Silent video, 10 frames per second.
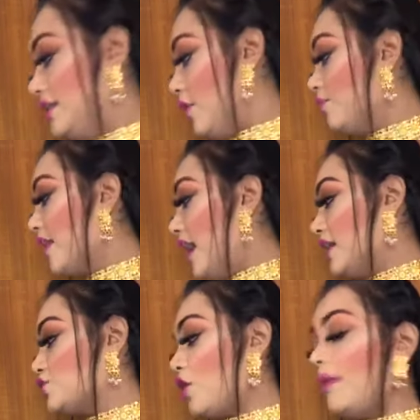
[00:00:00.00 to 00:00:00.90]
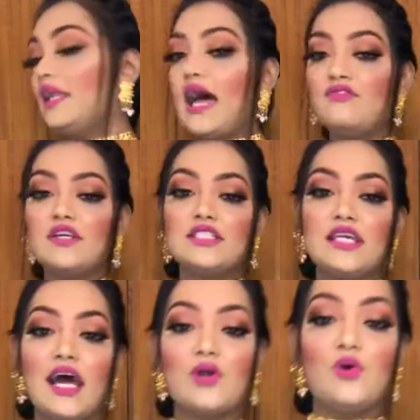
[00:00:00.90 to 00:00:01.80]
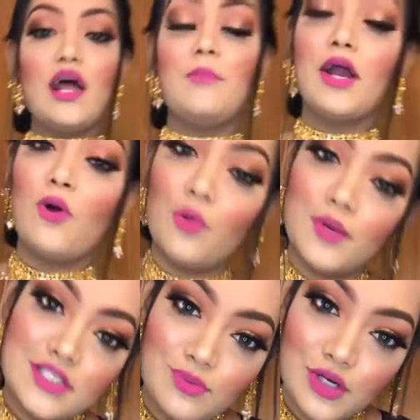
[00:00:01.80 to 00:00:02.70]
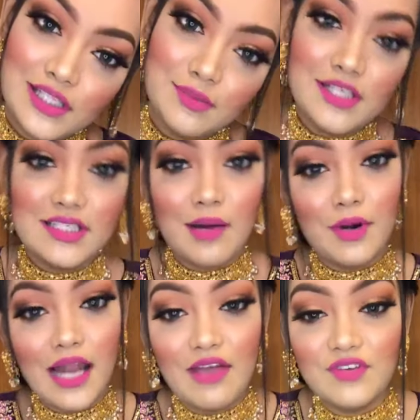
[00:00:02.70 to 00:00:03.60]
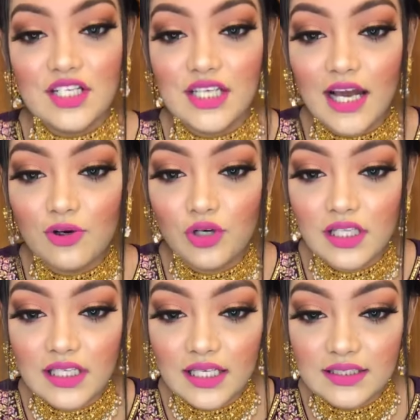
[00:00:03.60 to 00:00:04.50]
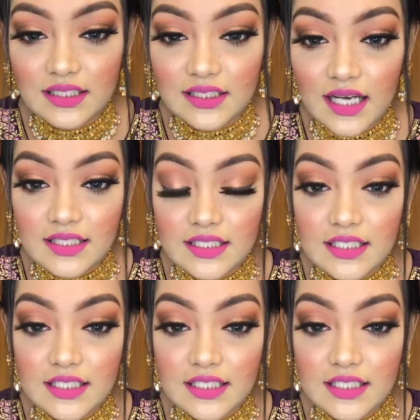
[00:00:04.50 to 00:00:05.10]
দাও আর সবাই লাইফটা শেয়ার করে আমাকে কমেন্টে বলে দিবেন যে আমার লাইফটা শেয়ার করে দিয়েছেন ঠিক আছে